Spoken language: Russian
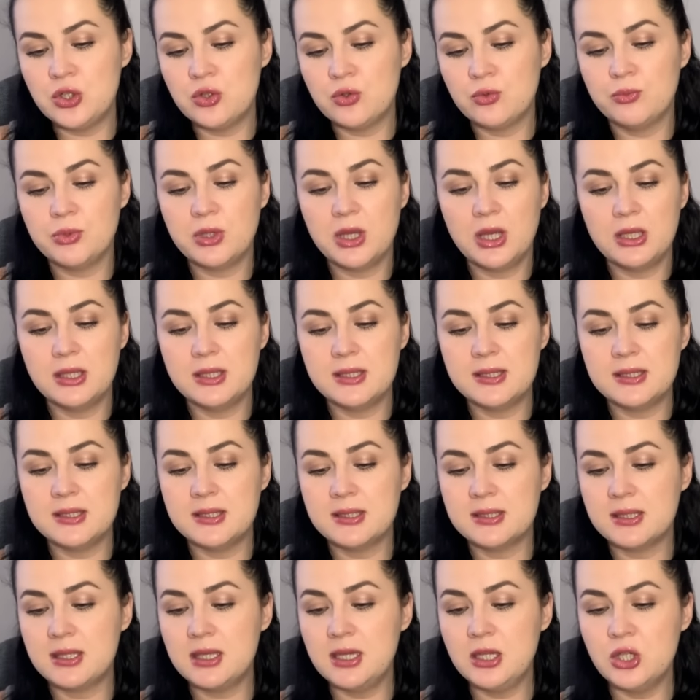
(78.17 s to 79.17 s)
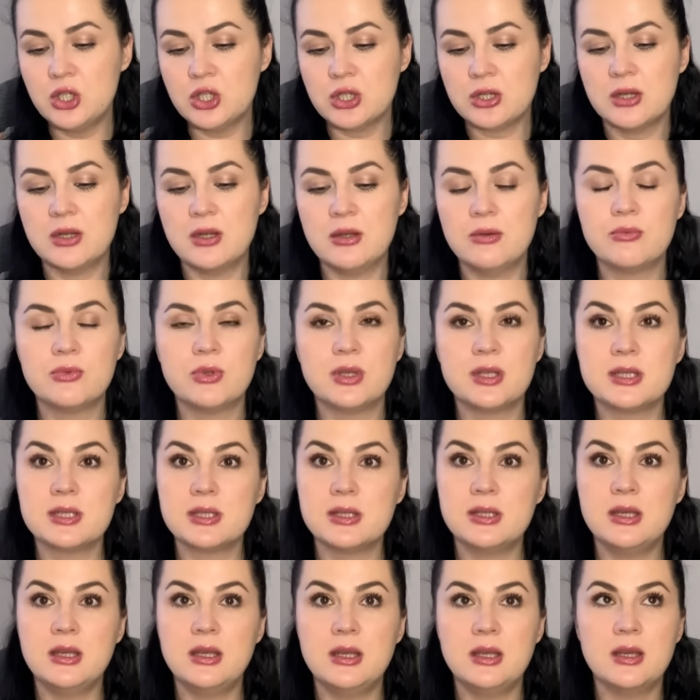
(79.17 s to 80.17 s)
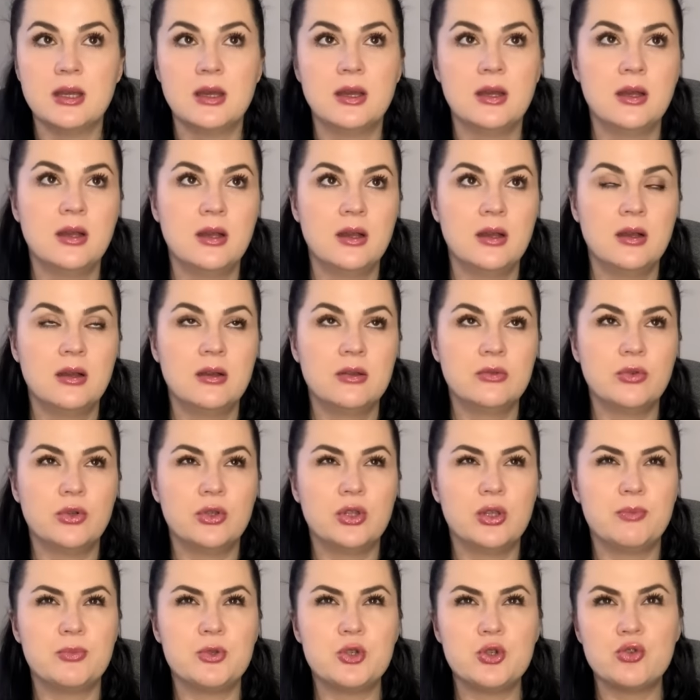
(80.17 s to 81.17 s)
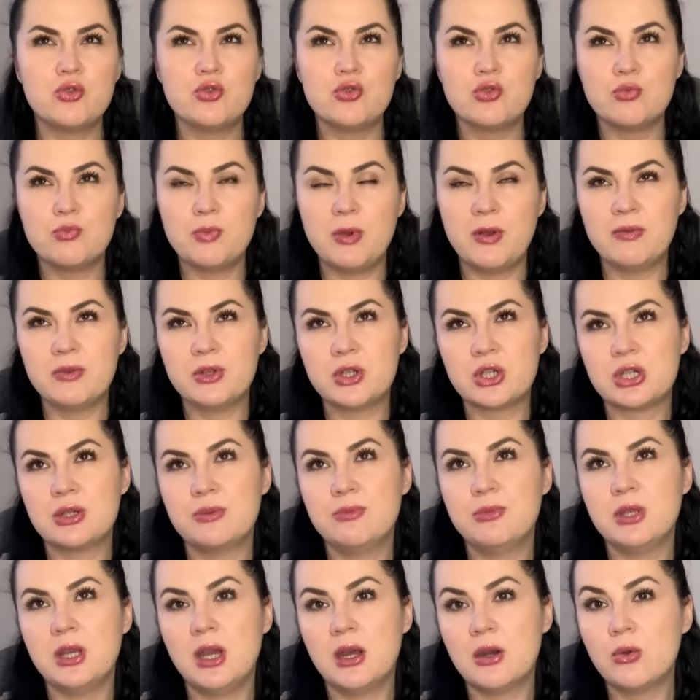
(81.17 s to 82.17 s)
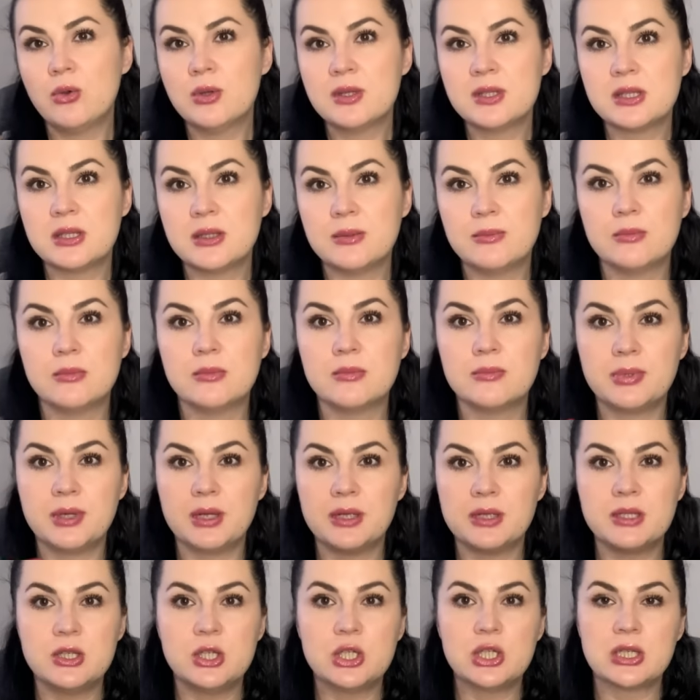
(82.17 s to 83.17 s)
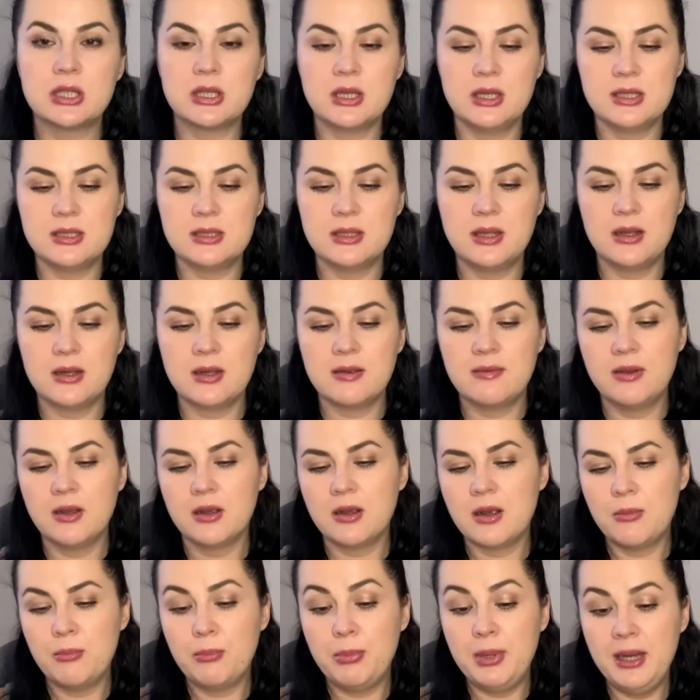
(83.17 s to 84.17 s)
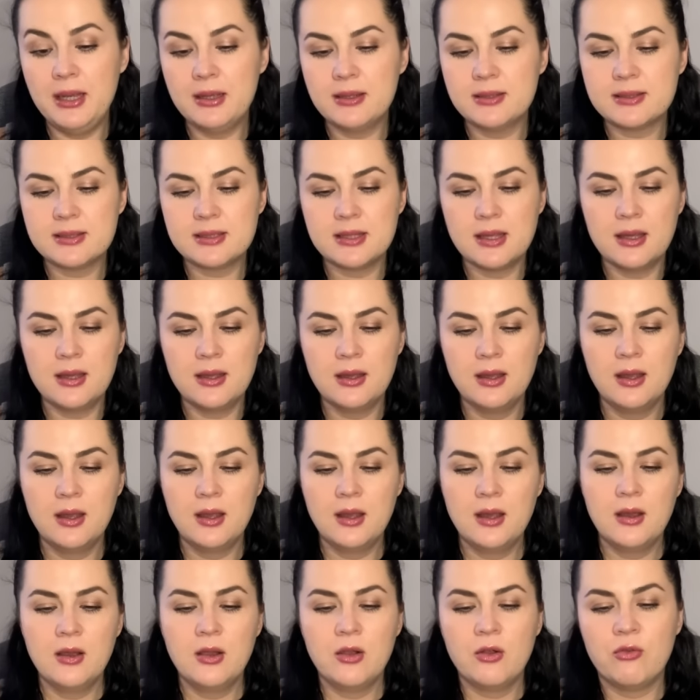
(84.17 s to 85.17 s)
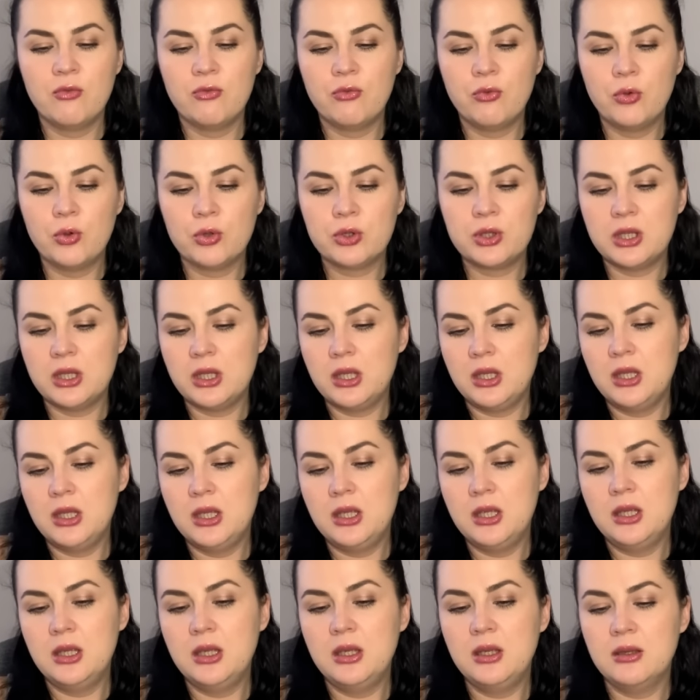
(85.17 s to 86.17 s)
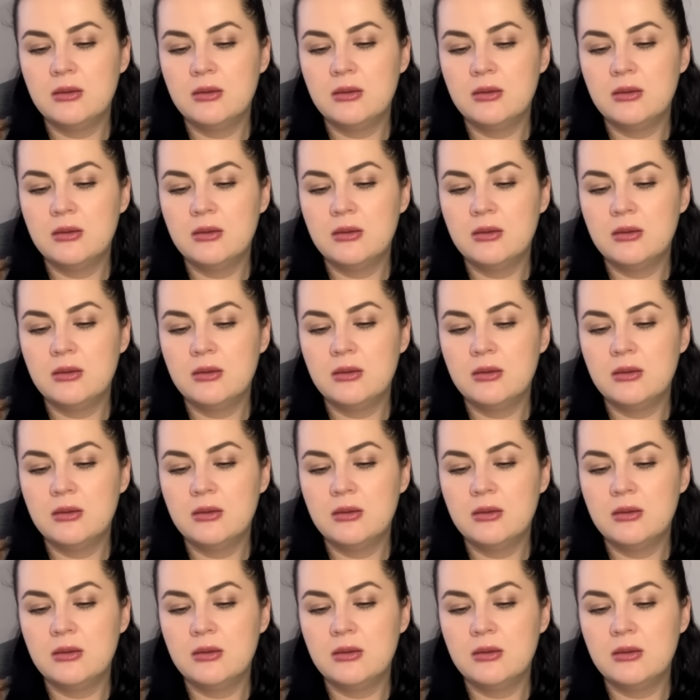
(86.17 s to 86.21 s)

У меня есть сестричка, у нас с ней но она чуть-чуть повыше меня ростом, практически одинаковая комплекция, вот, и,